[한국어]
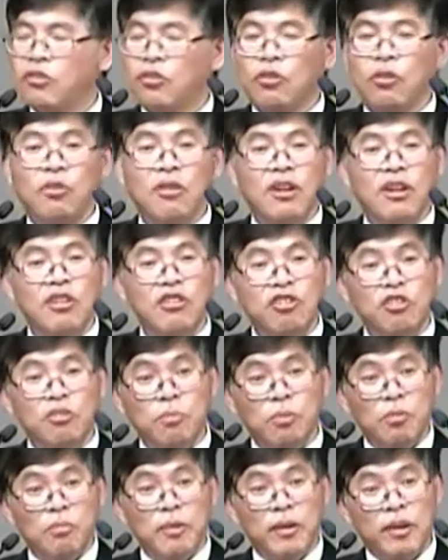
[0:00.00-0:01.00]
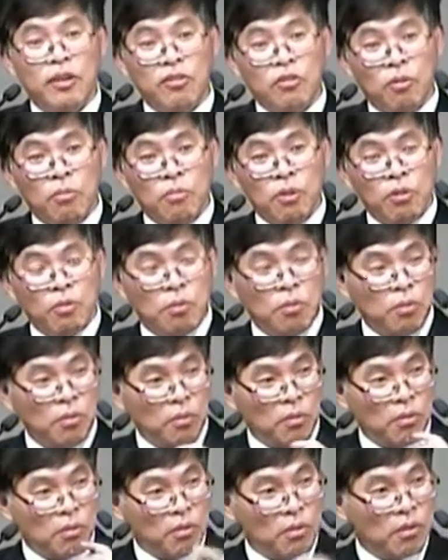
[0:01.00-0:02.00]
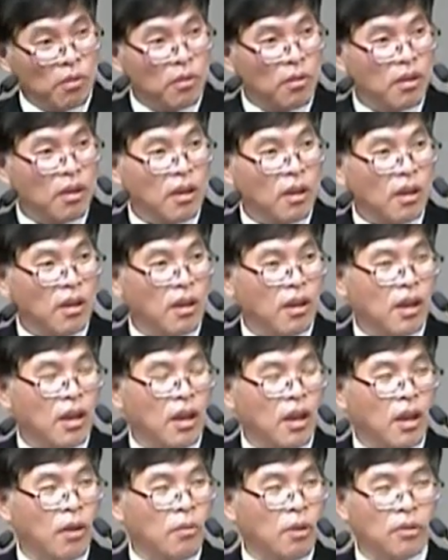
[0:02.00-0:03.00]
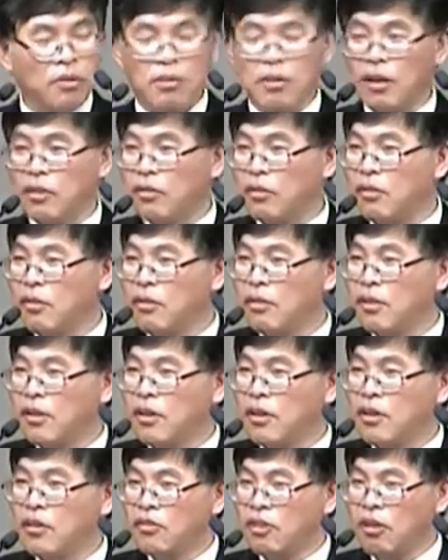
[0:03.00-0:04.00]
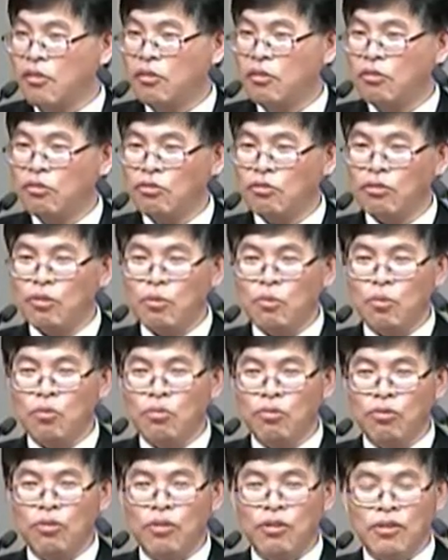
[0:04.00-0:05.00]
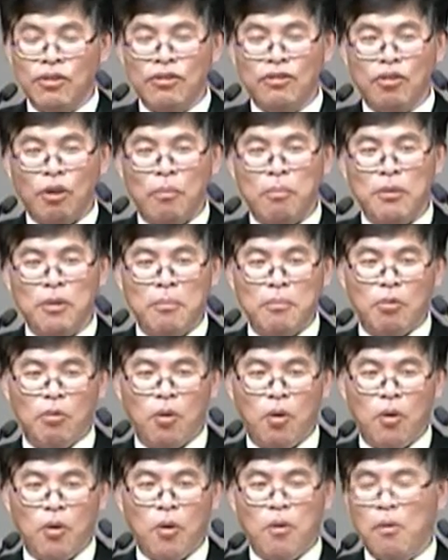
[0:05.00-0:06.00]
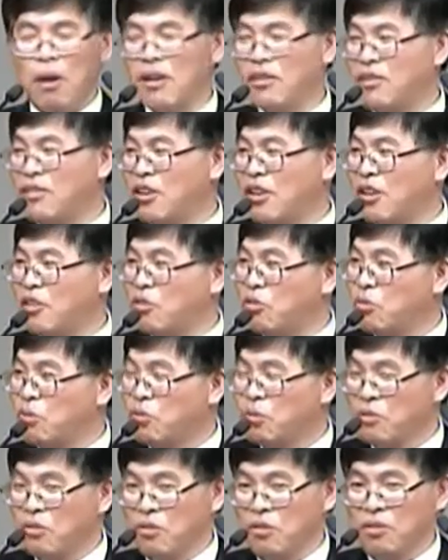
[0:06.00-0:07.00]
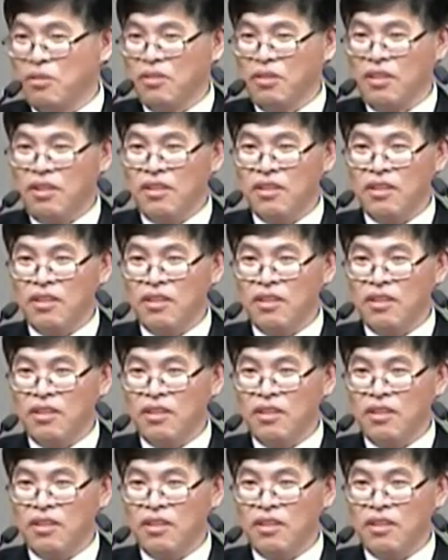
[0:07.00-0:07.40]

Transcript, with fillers: 결혼한 지 15일 만에 저 믿고 에콰도르 가서 산전수전 공중전을 저보다 더 확실하게 치렀던 여자.